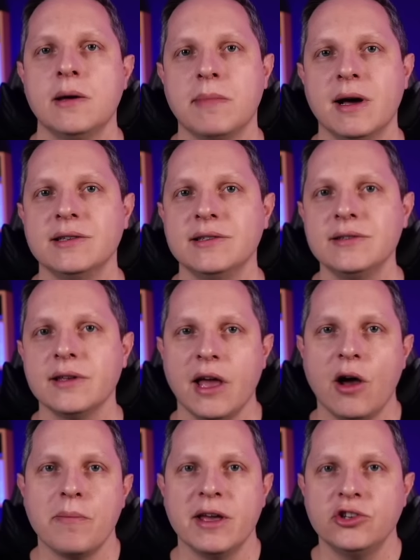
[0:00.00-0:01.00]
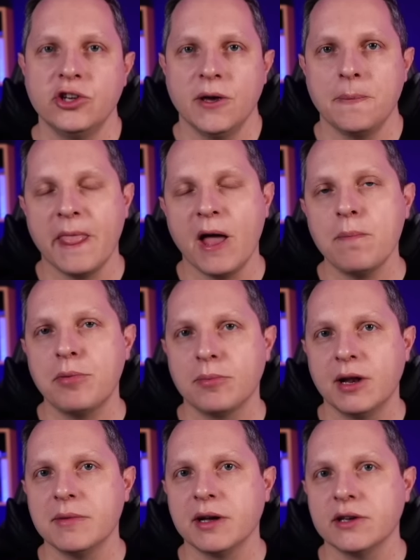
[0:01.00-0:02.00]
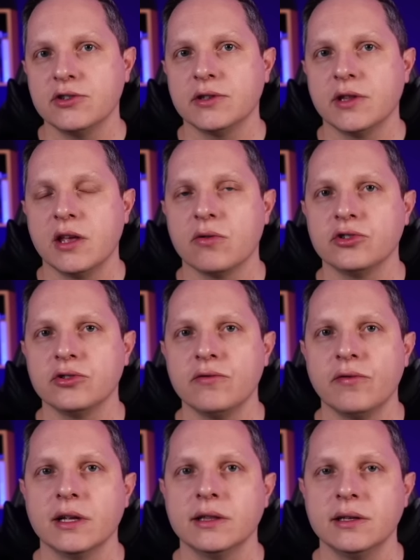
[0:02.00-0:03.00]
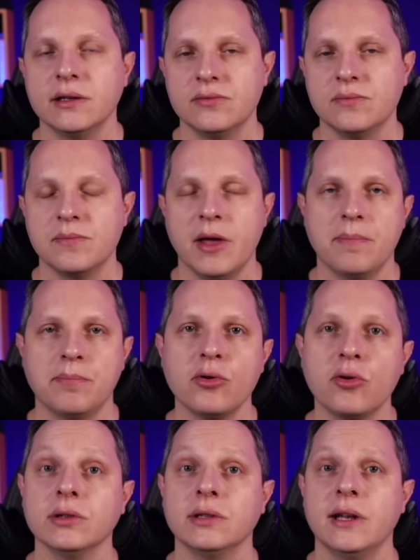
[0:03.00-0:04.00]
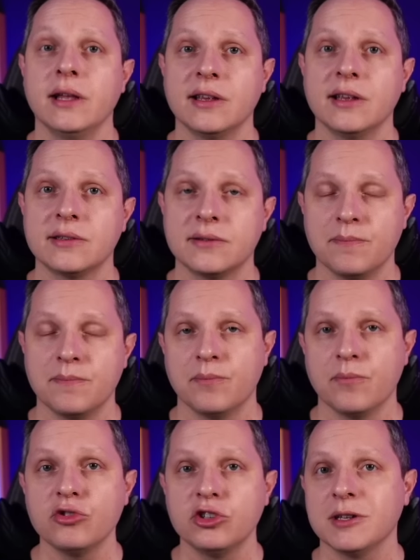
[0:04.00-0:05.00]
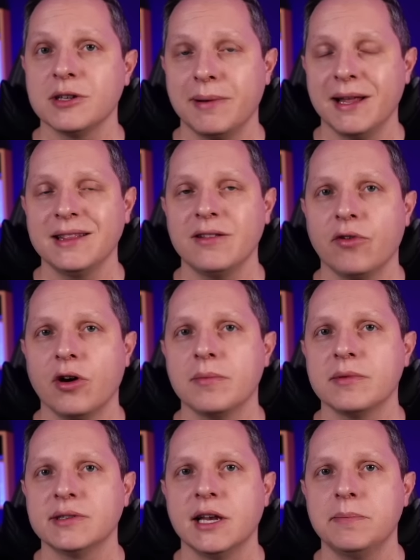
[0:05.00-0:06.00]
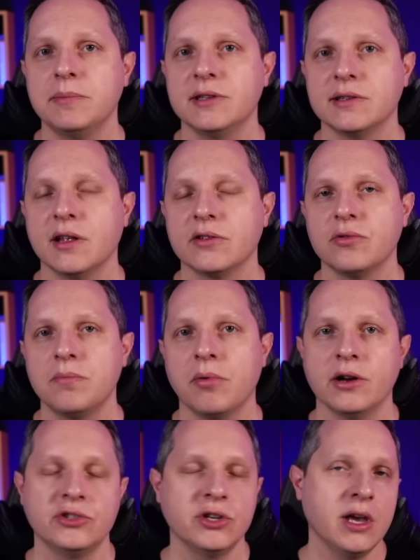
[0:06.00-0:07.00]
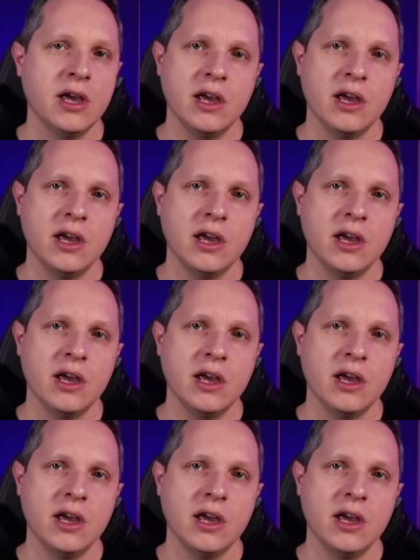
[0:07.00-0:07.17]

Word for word: mas realmente gente é um problema que a gente tem hoje no Flutter é por conta dessas múltiplas plataformas que ele precisa dar suporte.